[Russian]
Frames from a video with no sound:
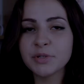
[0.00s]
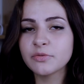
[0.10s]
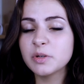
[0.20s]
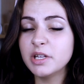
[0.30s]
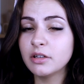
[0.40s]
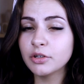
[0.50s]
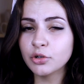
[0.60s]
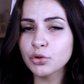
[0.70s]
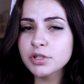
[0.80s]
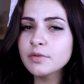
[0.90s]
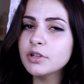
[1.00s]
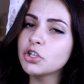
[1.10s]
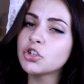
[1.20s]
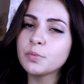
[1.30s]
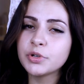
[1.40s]
Сами современники Грозного
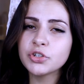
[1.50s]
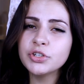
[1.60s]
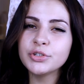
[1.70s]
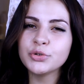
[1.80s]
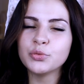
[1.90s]
еще при жизни